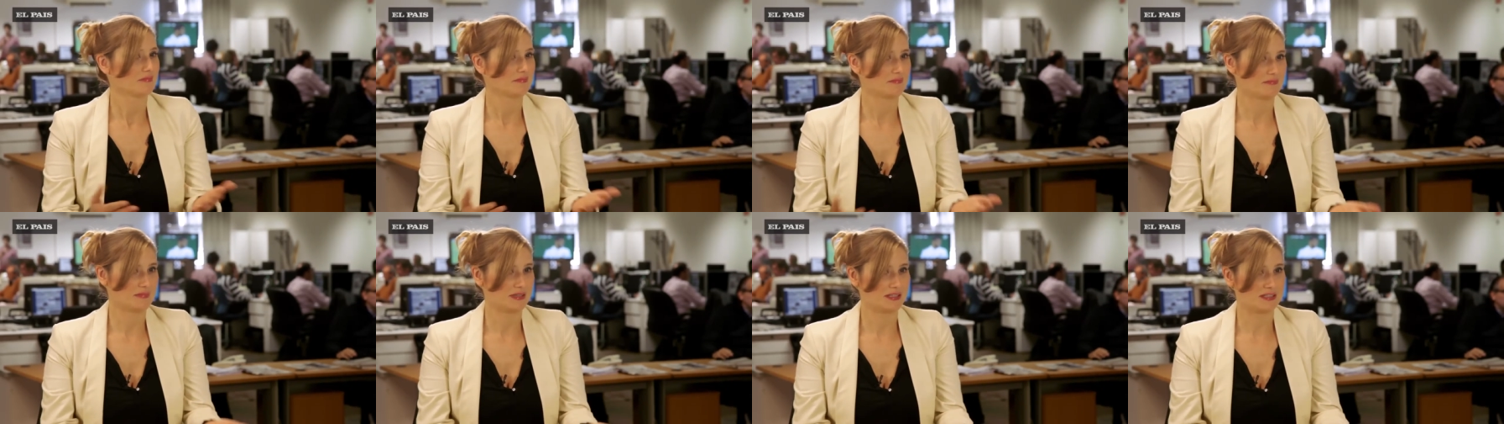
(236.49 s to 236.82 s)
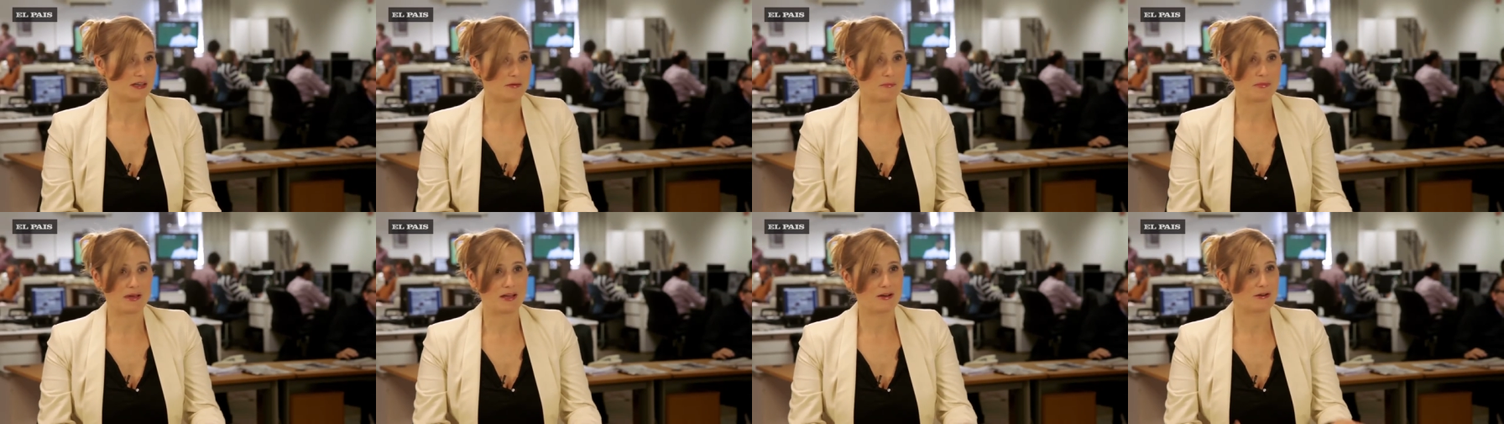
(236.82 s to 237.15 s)
Me
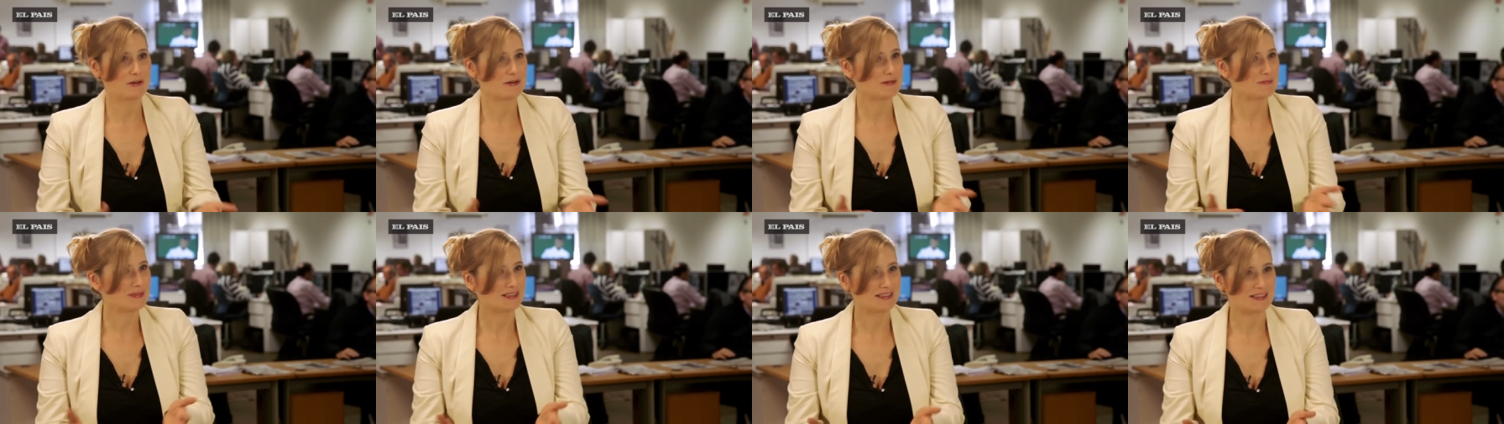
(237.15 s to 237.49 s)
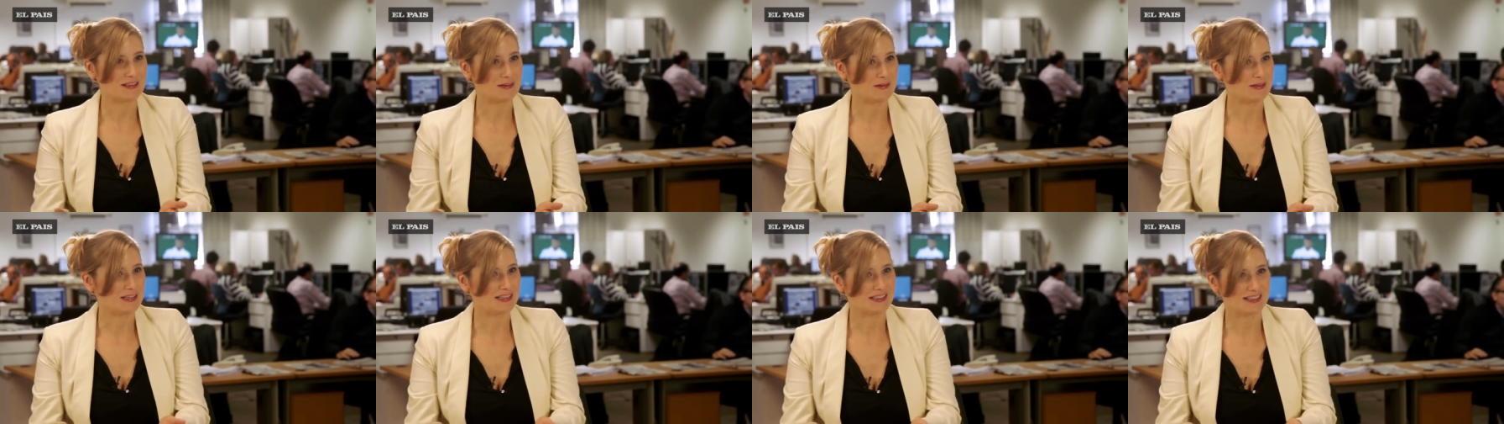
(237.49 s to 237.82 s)
llamaron, me
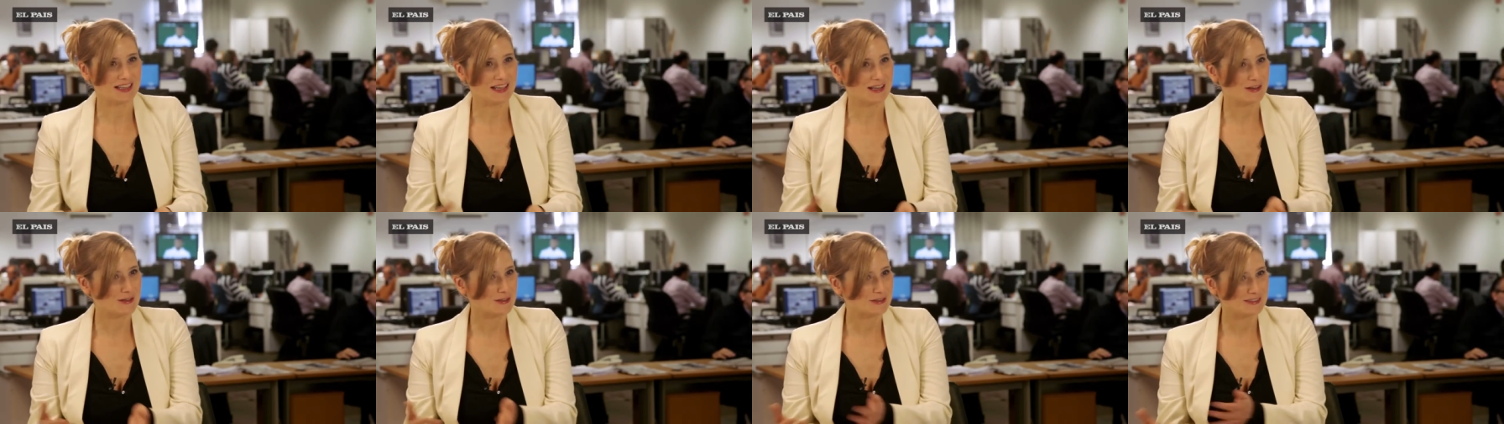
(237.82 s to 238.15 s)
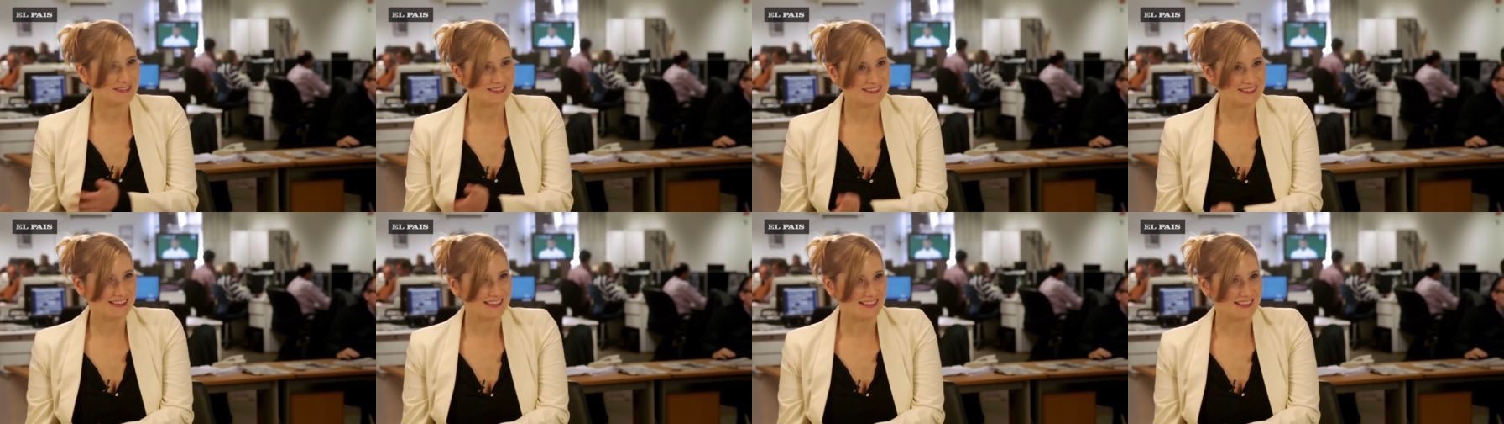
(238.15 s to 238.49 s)

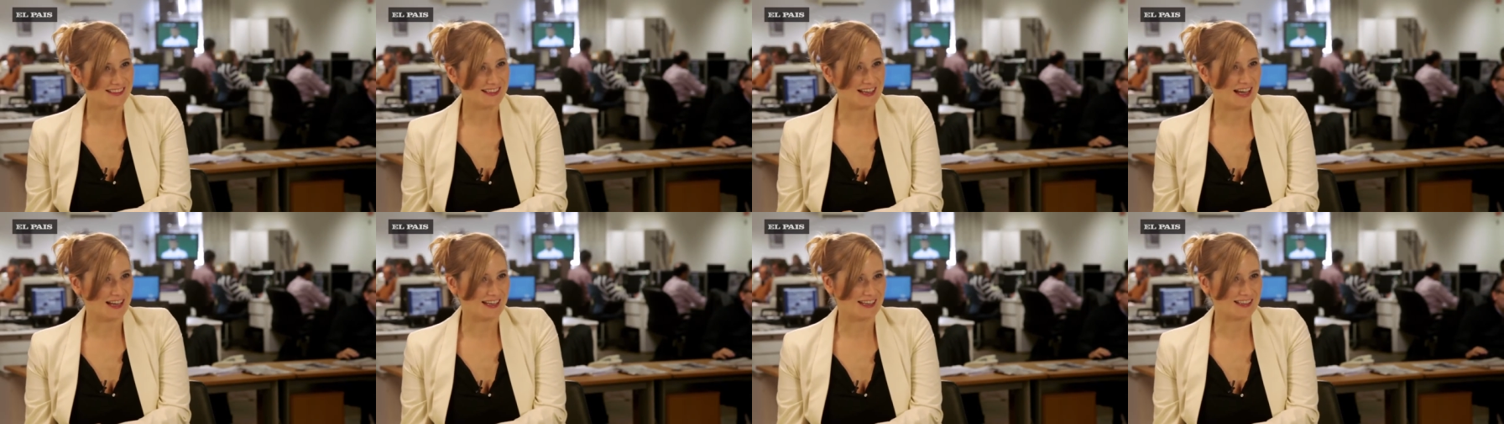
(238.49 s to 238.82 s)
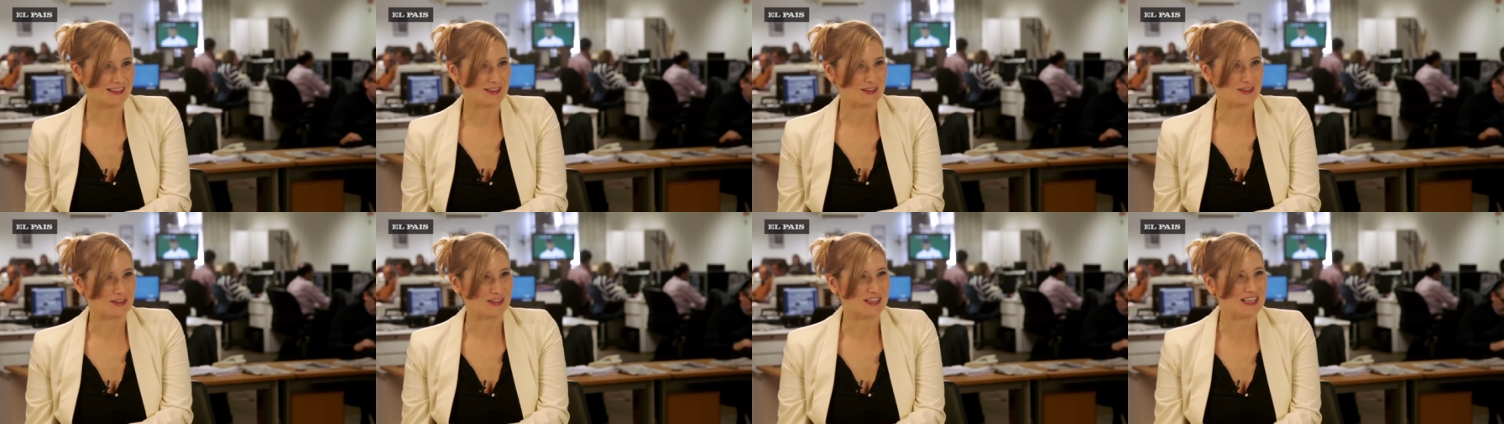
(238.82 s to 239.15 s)
entrevistaron y aquí
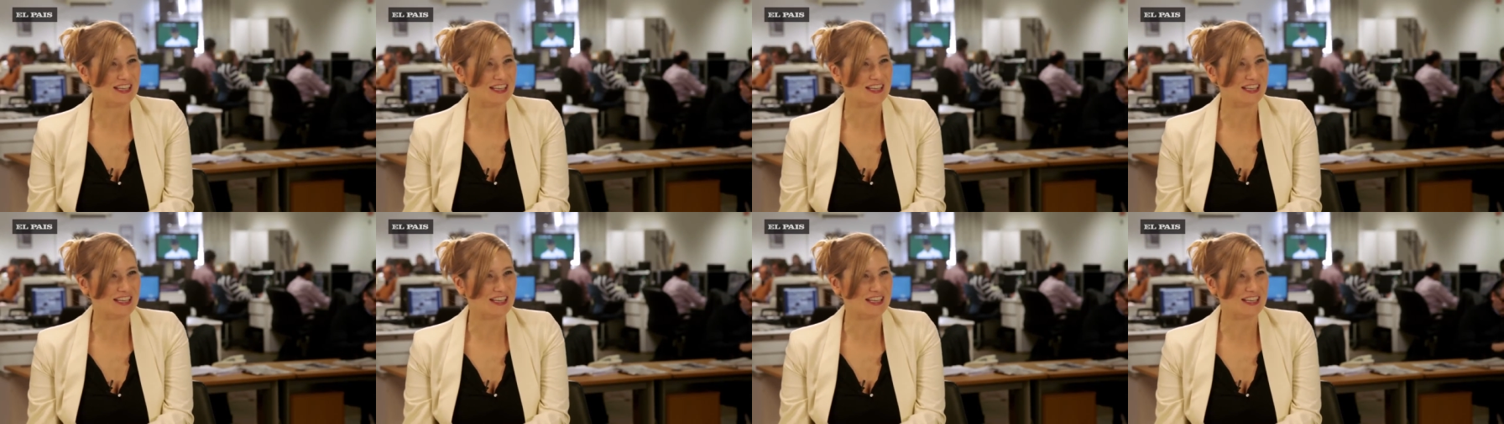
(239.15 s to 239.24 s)
estoy.